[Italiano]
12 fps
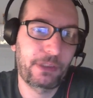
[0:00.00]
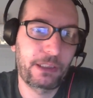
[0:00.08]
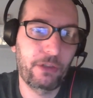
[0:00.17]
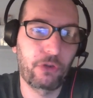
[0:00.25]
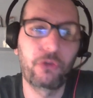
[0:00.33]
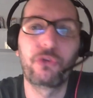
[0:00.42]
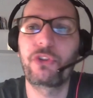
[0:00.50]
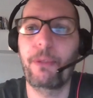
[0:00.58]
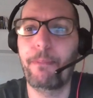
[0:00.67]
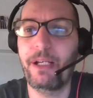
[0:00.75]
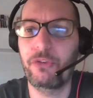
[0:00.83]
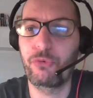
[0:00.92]
credo che non sia
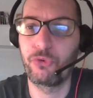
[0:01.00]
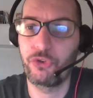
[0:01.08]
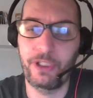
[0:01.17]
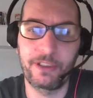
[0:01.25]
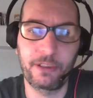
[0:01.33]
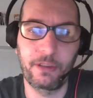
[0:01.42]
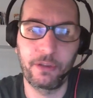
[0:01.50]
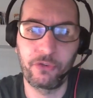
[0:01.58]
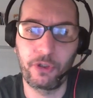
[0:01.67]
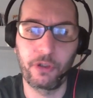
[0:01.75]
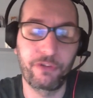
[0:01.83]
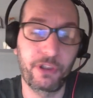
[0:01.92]
mai successa nella
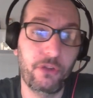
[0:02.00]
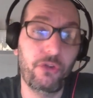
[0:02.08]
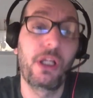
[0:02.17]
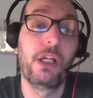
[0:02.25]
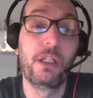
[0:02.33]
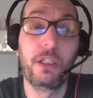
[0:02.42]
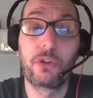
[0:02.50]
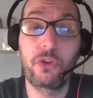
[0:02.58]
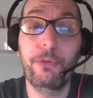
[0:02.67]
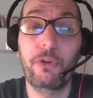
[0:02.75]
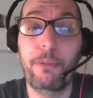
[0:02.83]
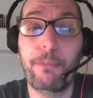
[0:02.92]
storia della federazione,
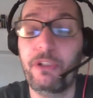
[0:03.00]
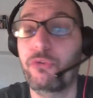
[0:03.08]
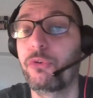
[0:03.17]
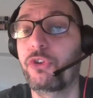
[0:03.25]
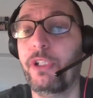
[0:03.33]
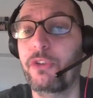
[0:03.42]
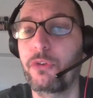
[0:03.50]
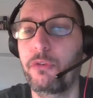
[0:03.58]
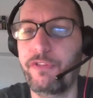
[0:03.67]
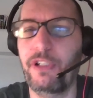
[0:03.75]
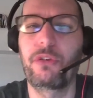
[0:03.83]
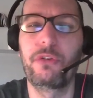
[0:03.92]
come non è mai successo il
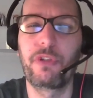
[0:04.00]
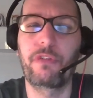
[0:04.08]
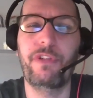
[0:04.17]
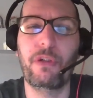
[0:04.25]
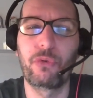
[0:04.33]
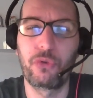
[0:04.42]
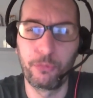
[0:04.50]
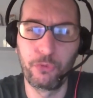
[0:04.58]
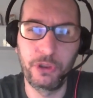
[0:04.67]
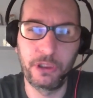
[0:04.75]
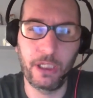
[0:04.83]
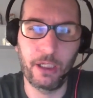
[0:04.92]
fatto di dover fare un
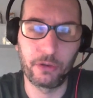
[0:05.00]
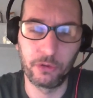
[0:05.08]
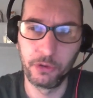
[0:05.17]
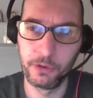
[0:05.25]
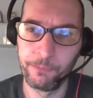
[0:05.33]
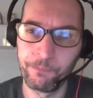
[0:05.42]
comunicato